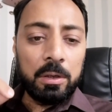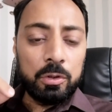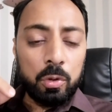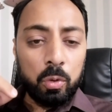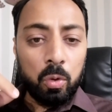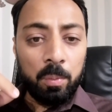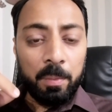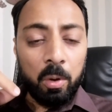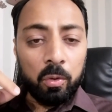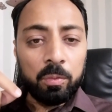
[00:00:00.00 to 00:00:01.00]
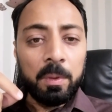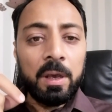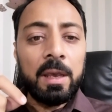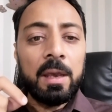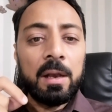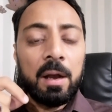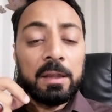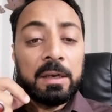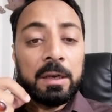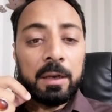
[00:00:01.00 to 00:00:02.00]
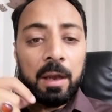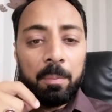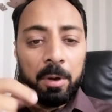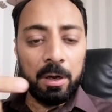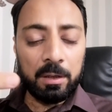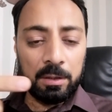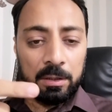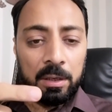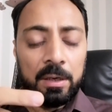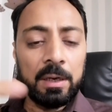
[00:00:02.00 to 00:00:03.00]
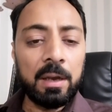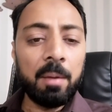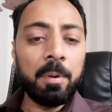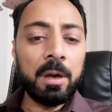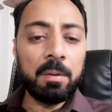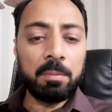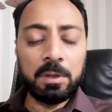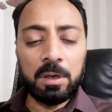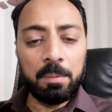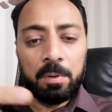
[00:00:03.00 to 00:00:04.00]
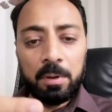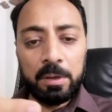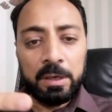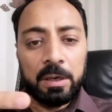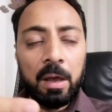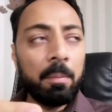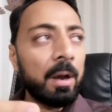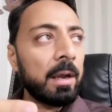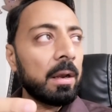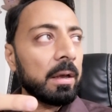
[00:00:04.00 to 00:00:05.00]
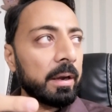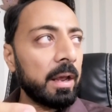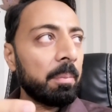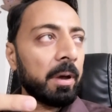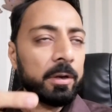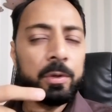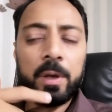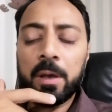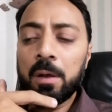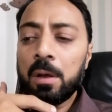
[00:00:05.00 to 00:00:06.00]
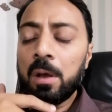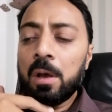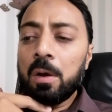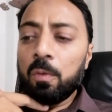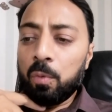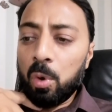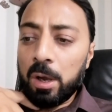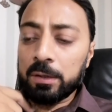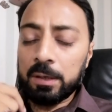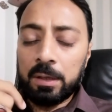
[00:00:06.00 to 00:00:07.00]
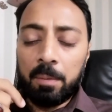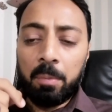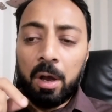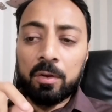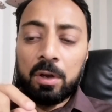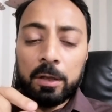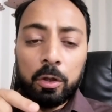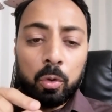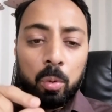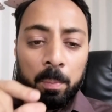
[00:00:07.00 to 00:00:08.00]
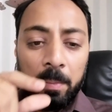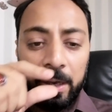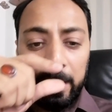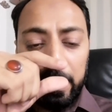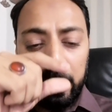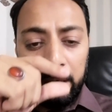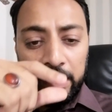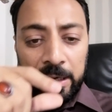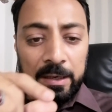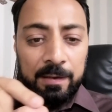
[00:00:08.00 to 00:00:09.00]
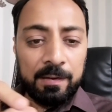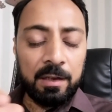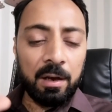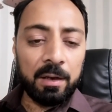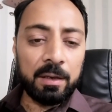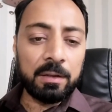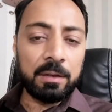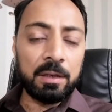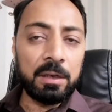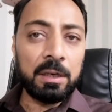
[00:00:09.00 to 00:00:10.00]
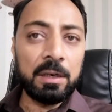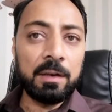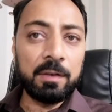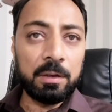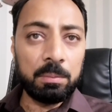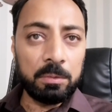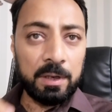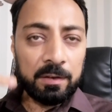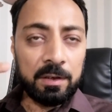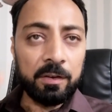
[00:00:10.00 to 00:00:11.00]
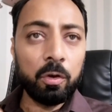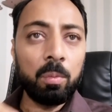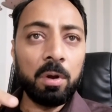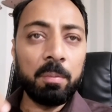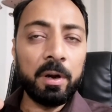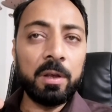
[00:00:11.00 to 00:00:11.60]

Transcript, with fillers: जो दुम है उसमें एक आध नीला पर आता था नीला पर मतलब नीला मॉयल ग्रे पर जो है वो आता था बाद का दुम में एक किंगरी सी आ जाती थी नीली सी जैसे जैसे उम्र बड़ी